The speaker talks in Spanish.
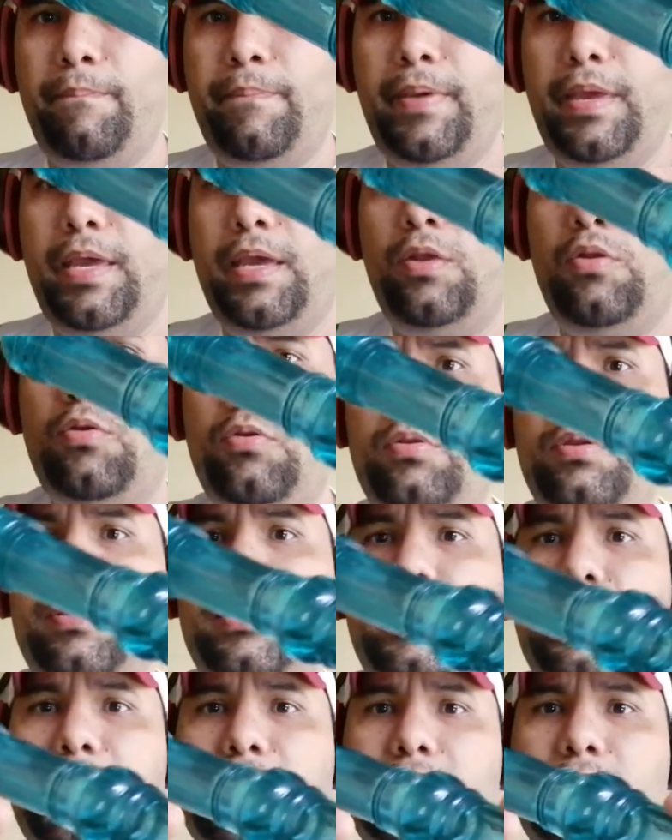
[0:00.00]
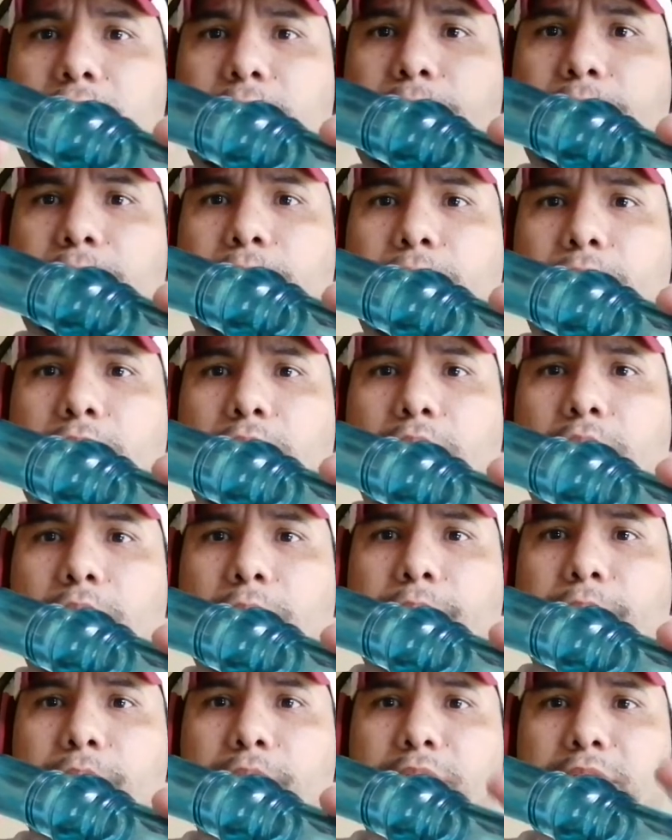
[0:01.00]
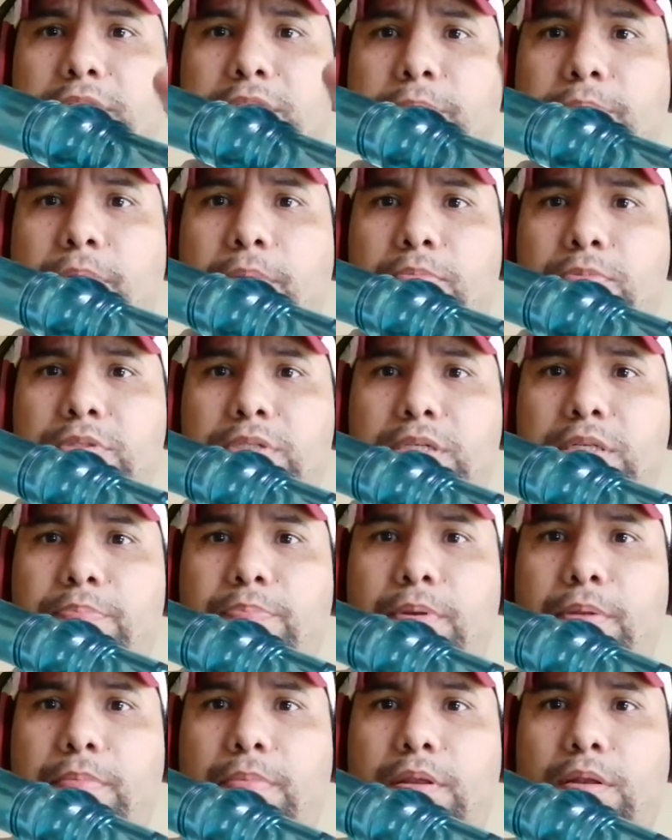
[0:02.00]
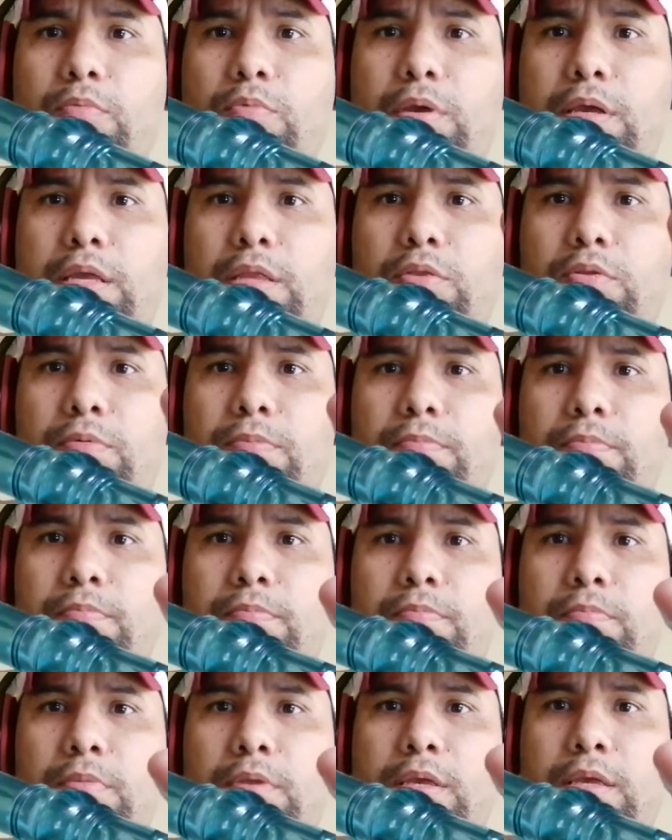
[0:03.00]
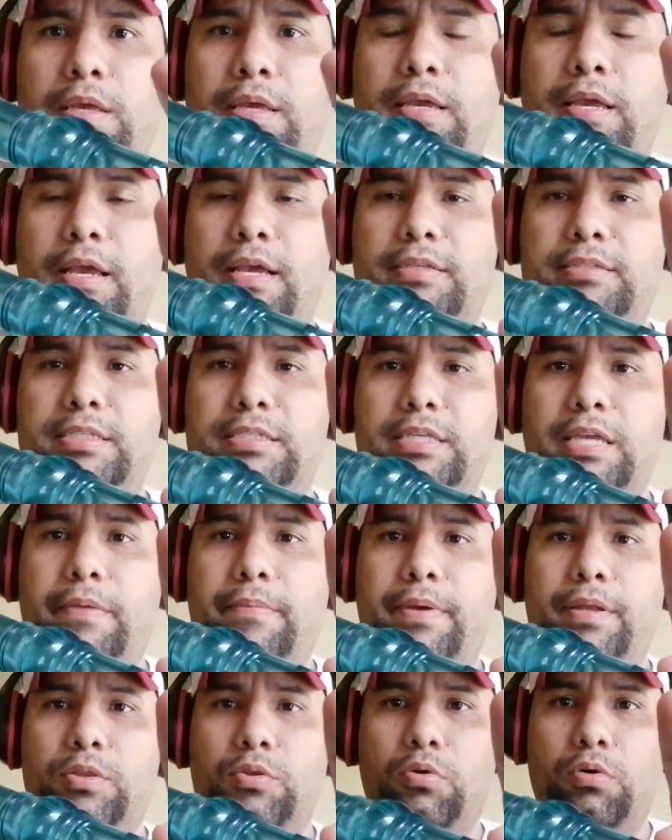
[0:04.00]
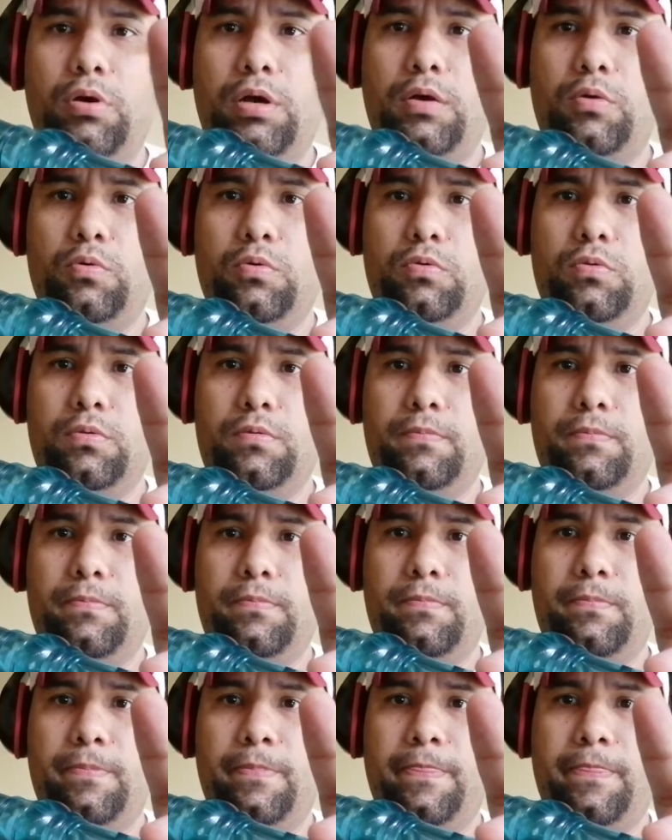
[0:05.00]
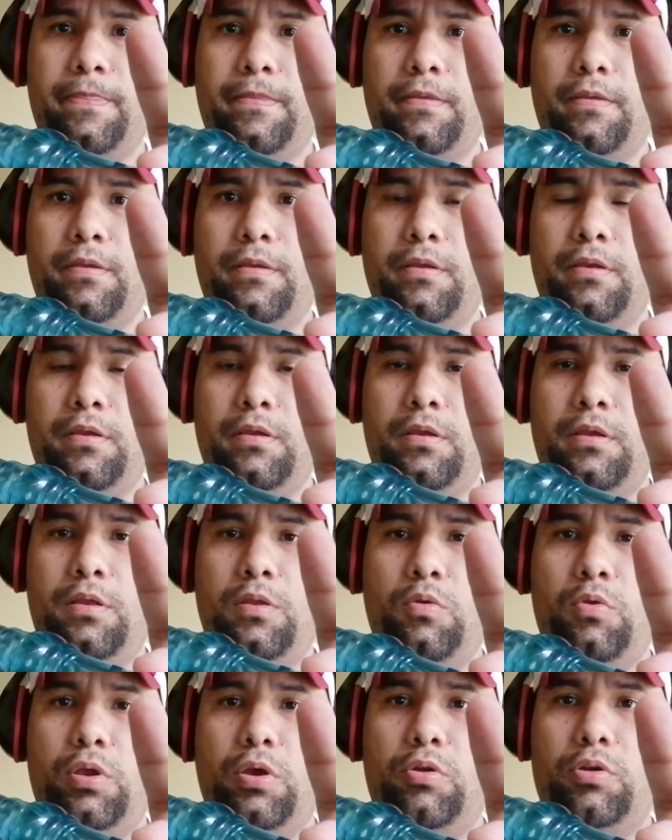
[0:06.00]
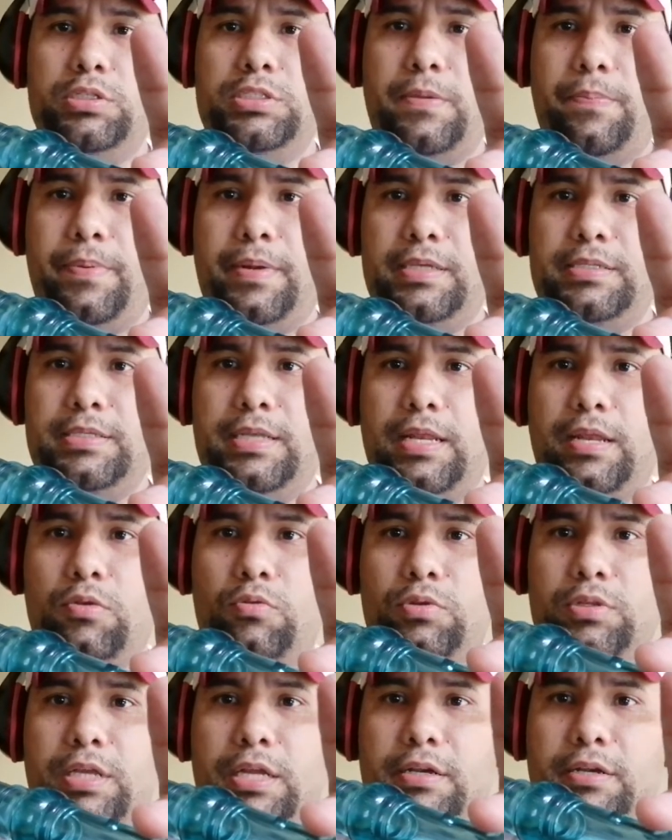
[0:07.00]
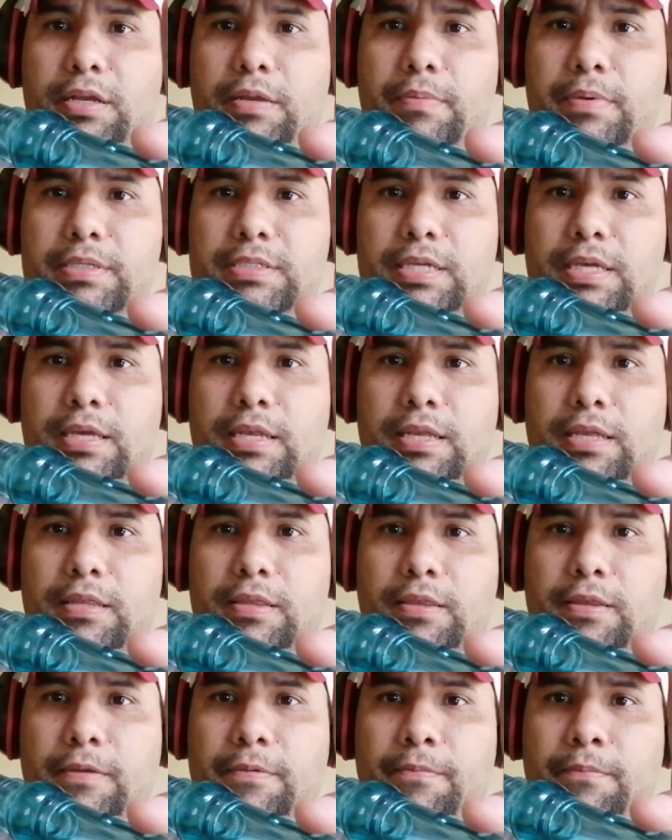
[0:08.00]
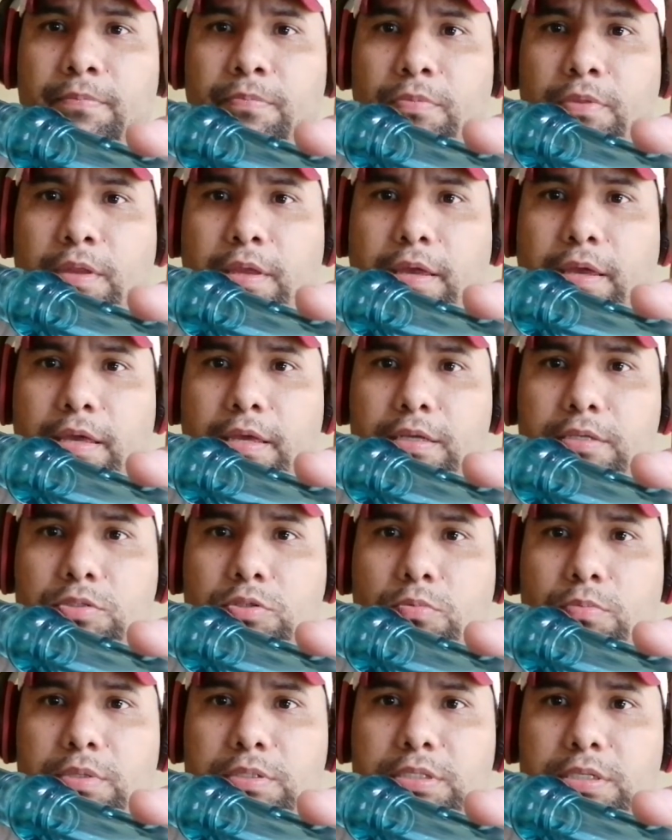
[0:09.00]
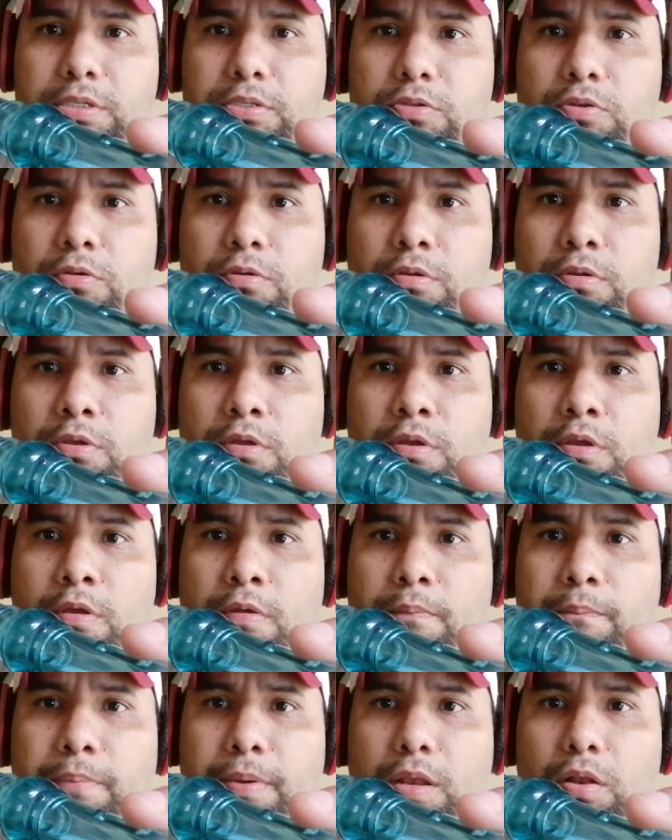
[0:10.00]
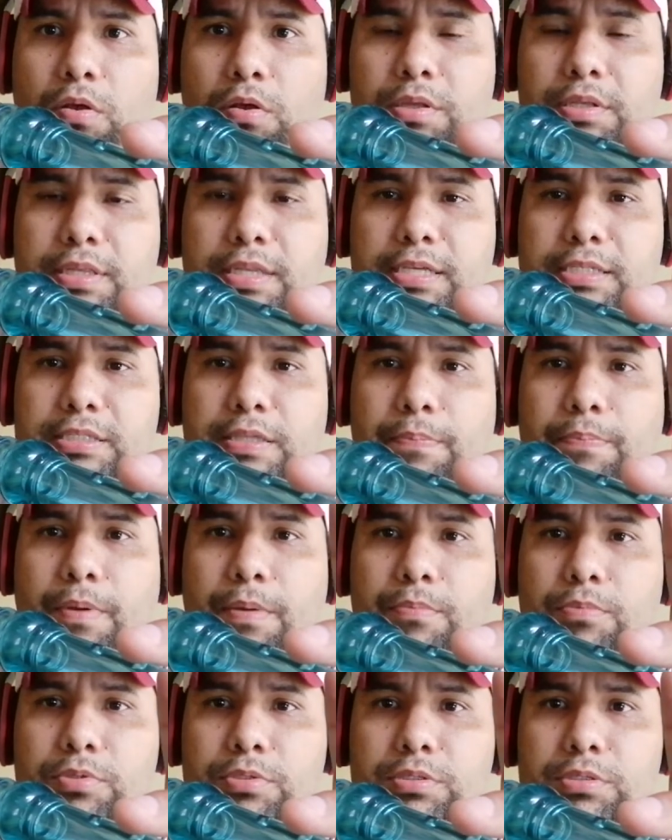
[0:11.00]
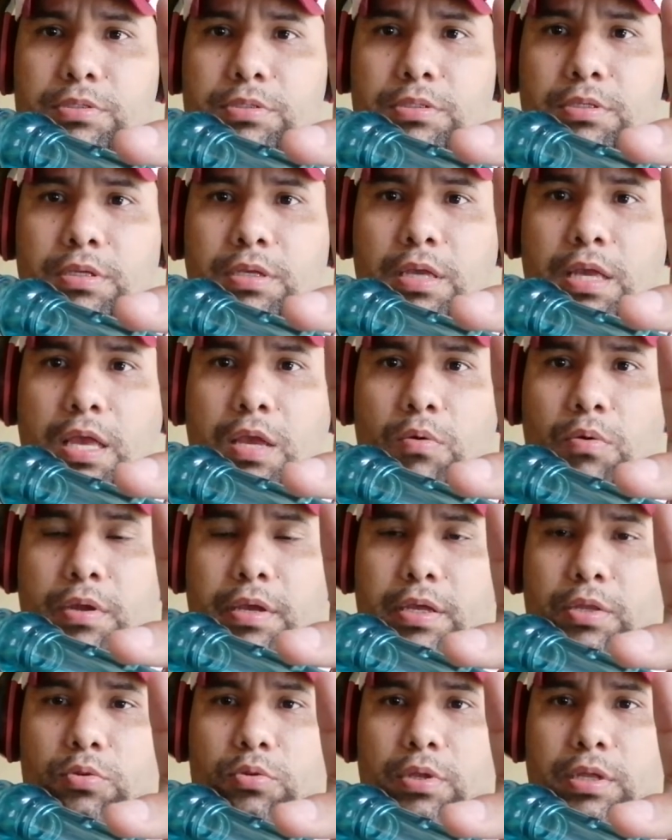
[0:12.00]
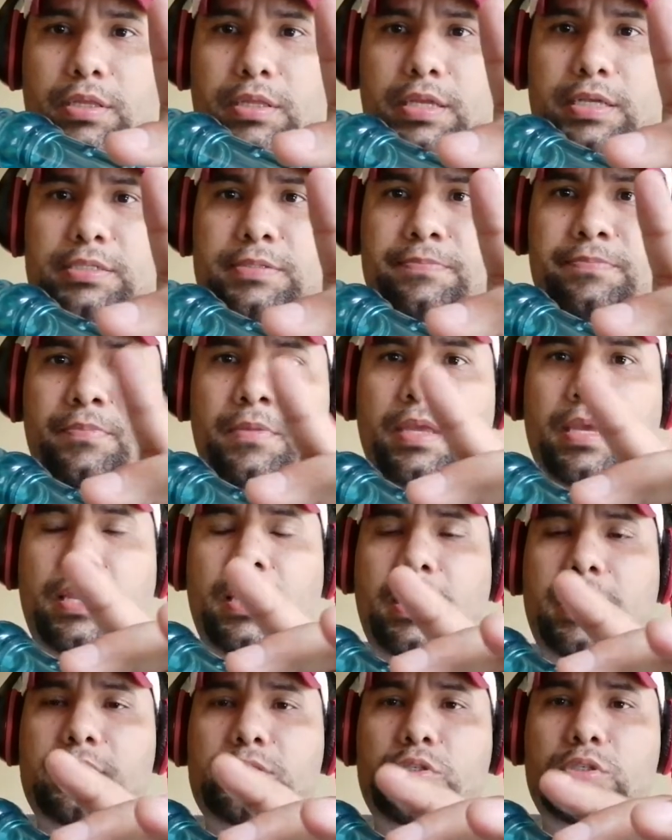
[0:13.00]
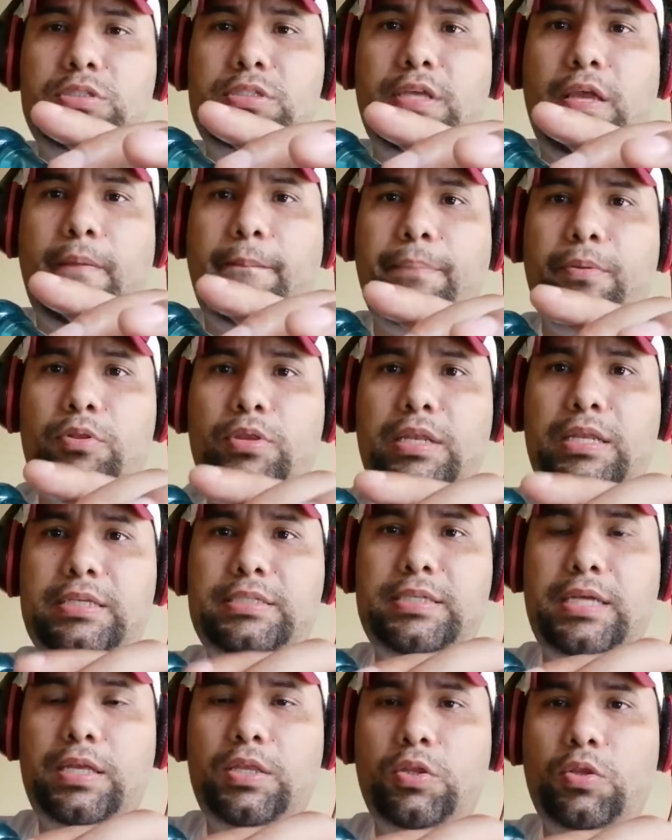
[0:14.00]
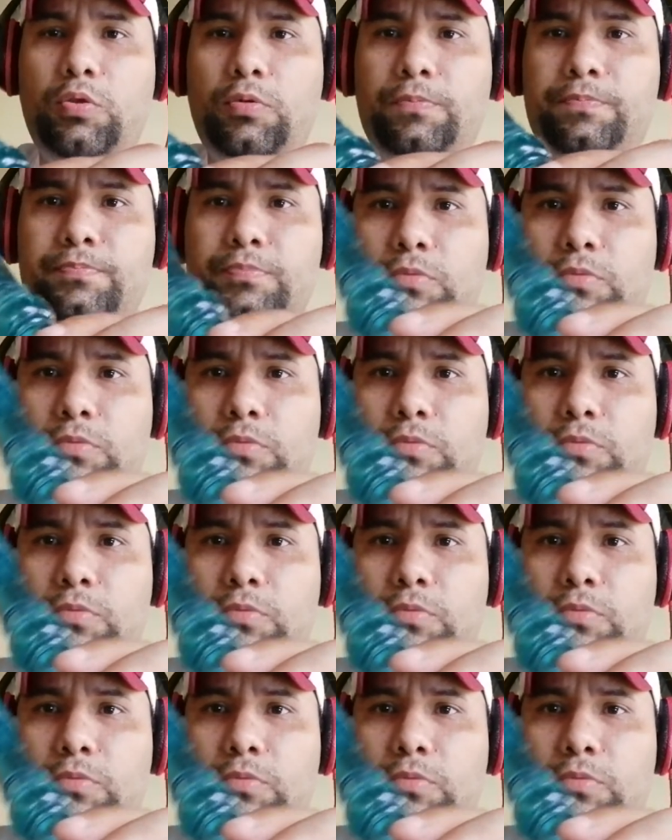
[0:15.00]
pero eh, destapamos el primer huequito. Esta se llama do agudo. Luego nos aparece la nota re más adelante, que es como hacer do, pero destapamos el huequito de atrás. Esto siempre utilizando,